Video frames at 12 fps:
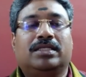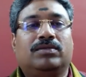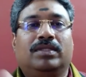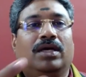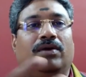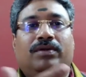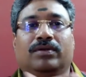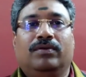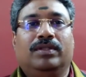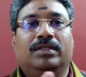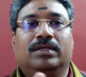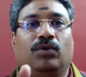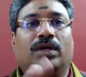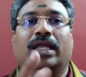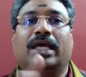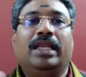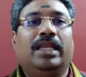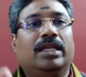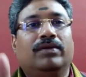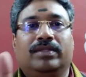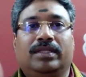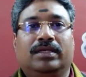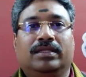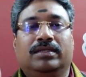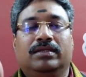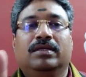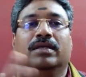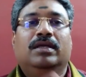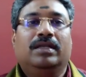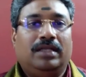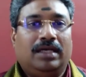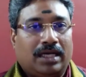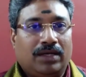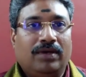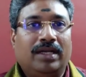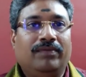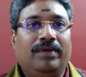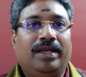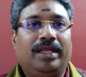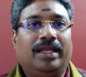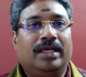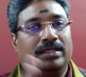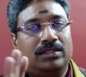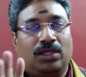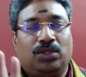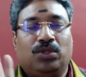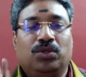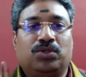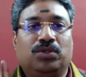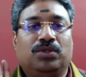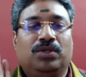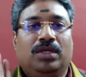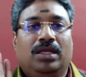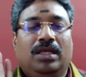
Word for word: டெஸ்ட் வந்து அவருக்கு வந்து கொரோனா இல்லைன்னு வந்திருக்குது நான் கடவுளோட வேண்டிக்கினேன் சந்தோஷம்